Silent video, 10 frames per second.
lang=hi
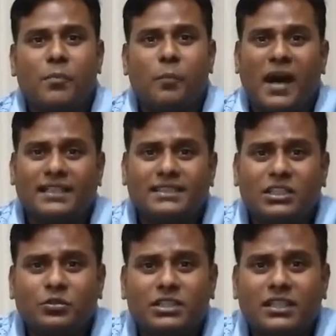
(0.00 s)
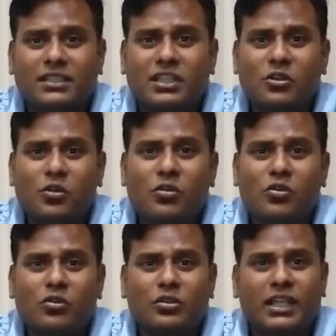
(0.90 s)
पास से गुजरते लोगों
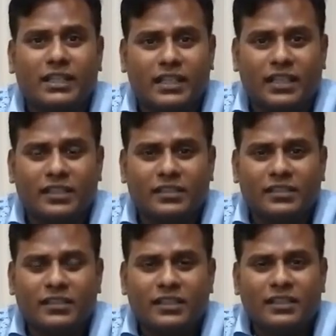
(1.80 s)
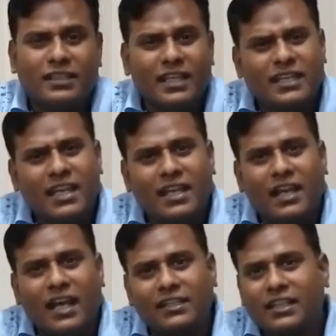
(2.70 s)
को देखें देखे
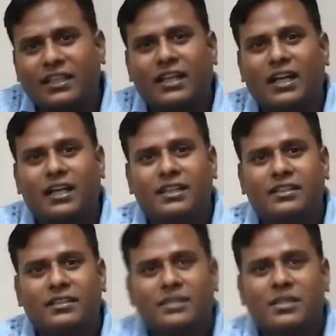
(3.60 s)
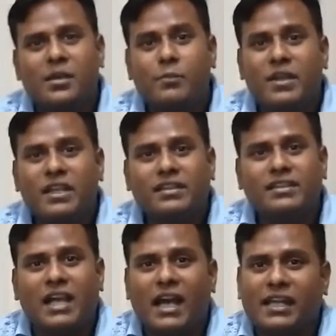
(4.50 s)
कातर ने हाथ बीत
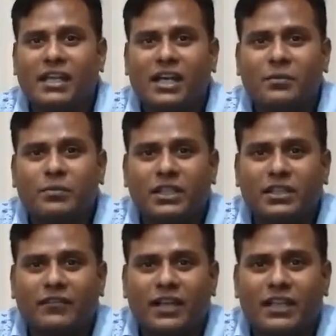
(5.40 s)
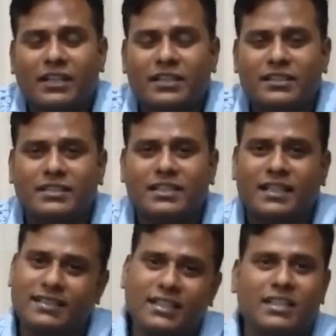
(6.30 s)
जाए ना आपकी दिवाली
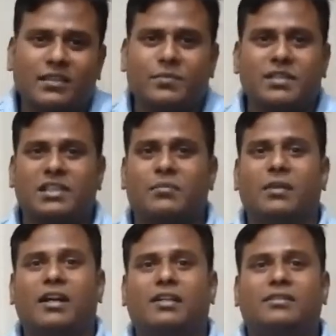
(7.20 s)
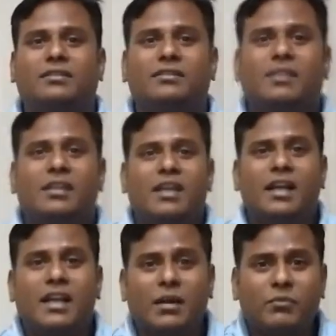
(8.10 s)
जैसी थी पिछली
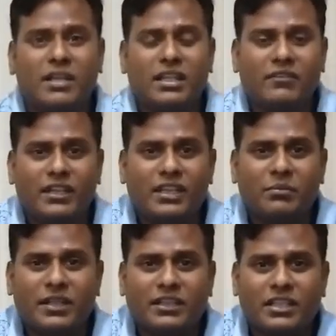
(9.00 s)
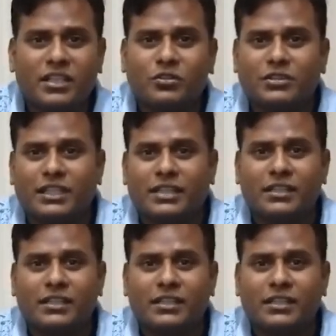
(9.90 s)
बार नम्र निवेदन मित्र जनों से